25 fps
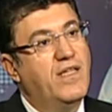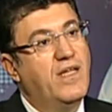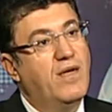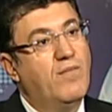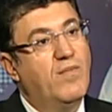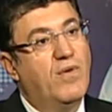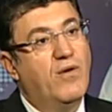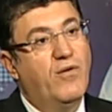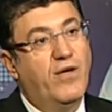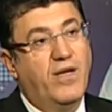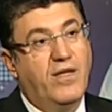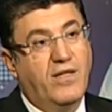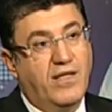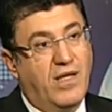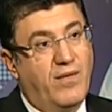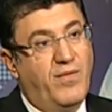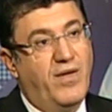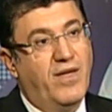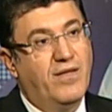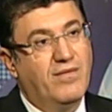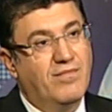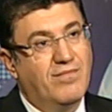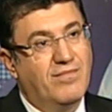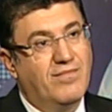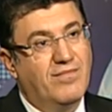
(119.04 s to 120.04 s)
الموارد
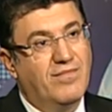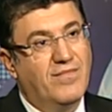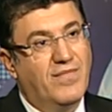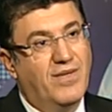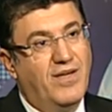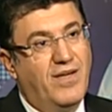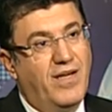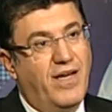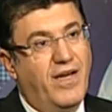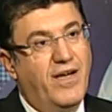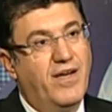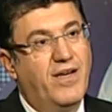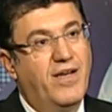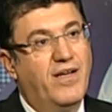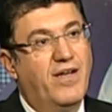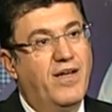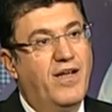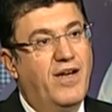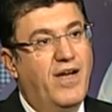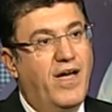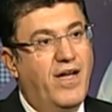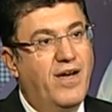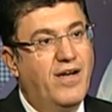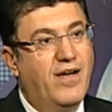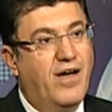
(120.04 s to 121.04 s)
كمان لان
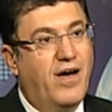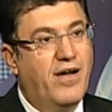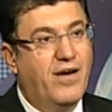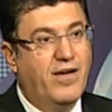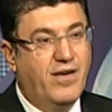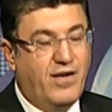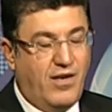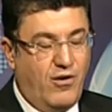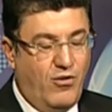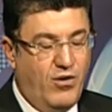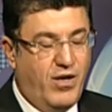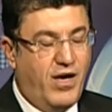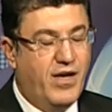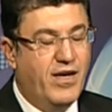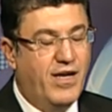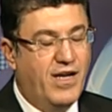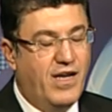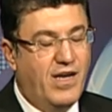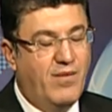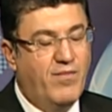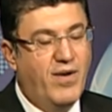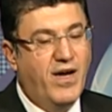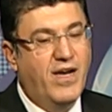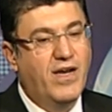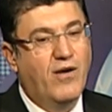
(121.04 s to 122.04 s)
لان حضرتك اقول لحضرتك
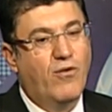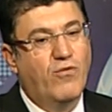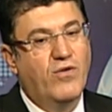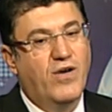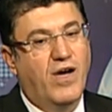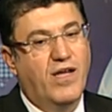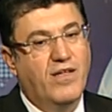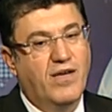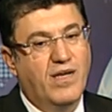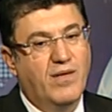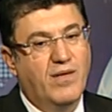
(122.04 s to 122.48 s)
لما احنا كنا حضرتك